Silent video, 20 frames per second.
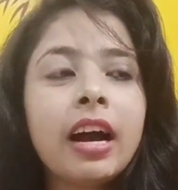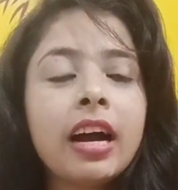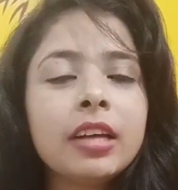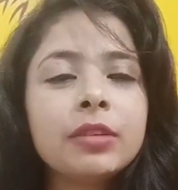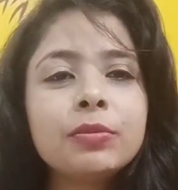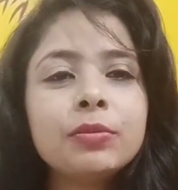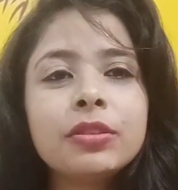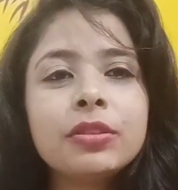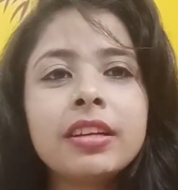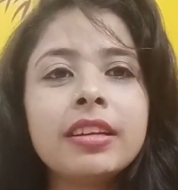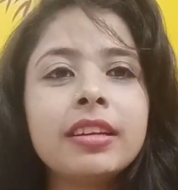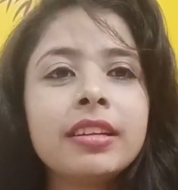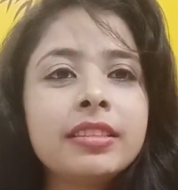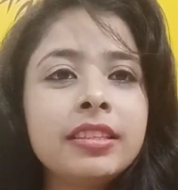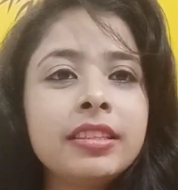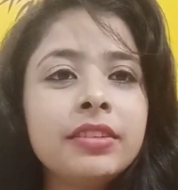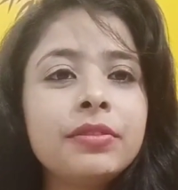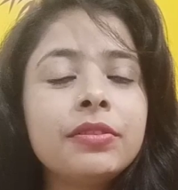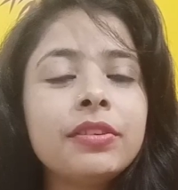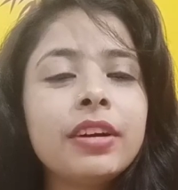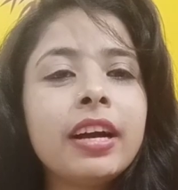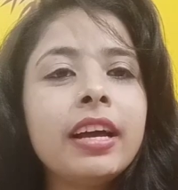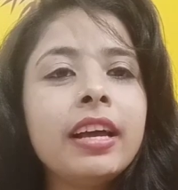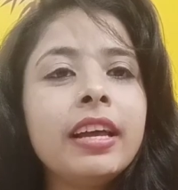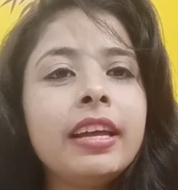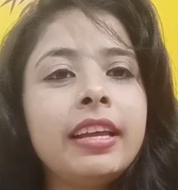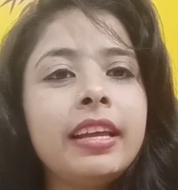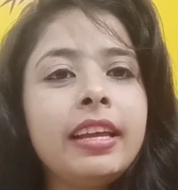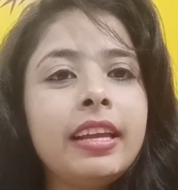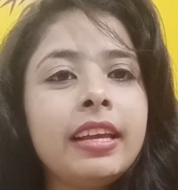आज मैंने रिसीव हुआ
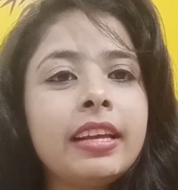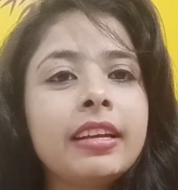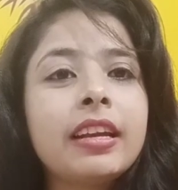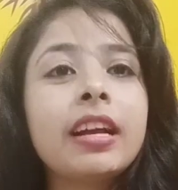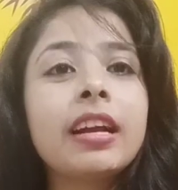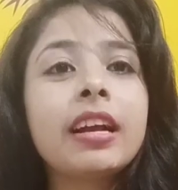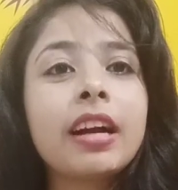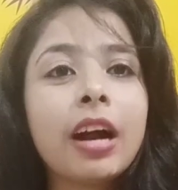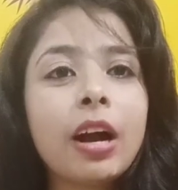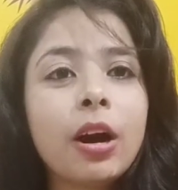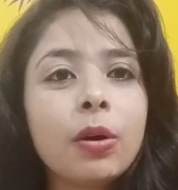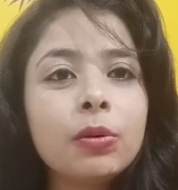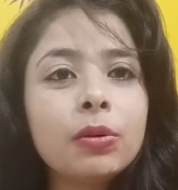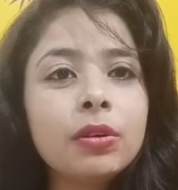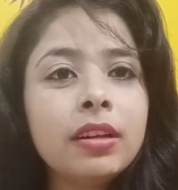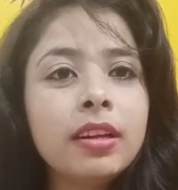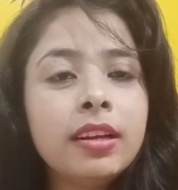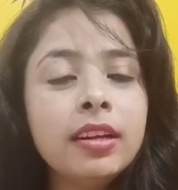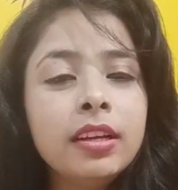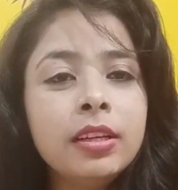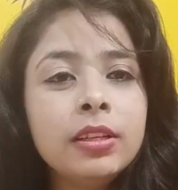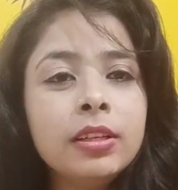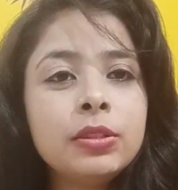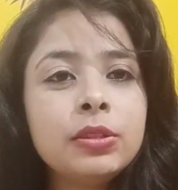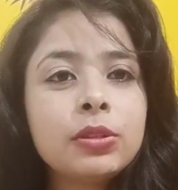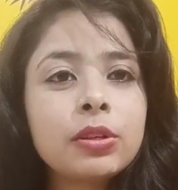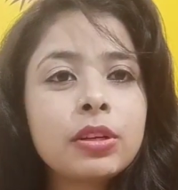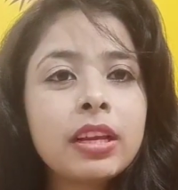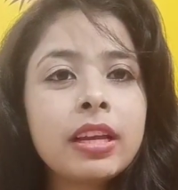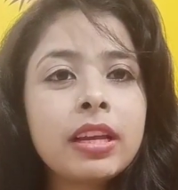है एक गाउन
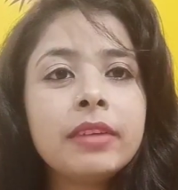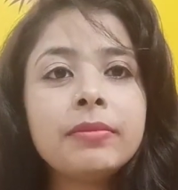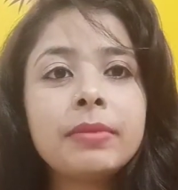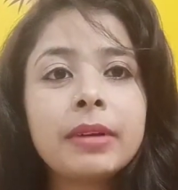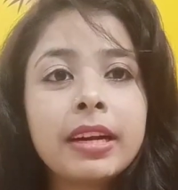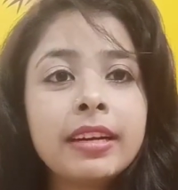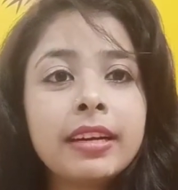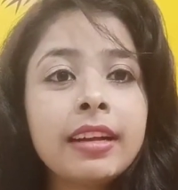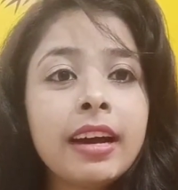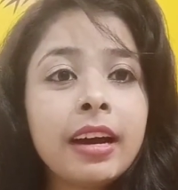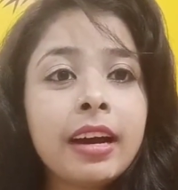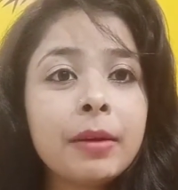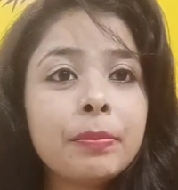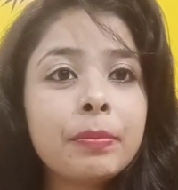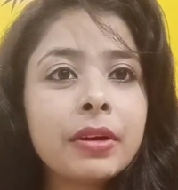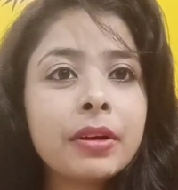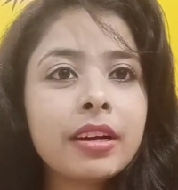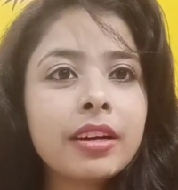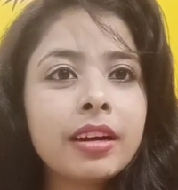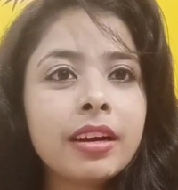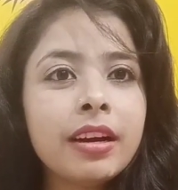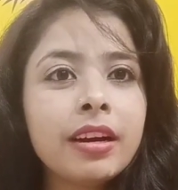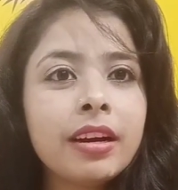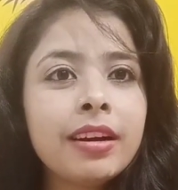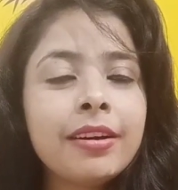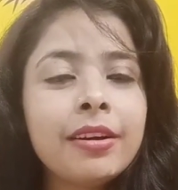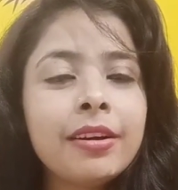जो कि है ब्रांड हापरा का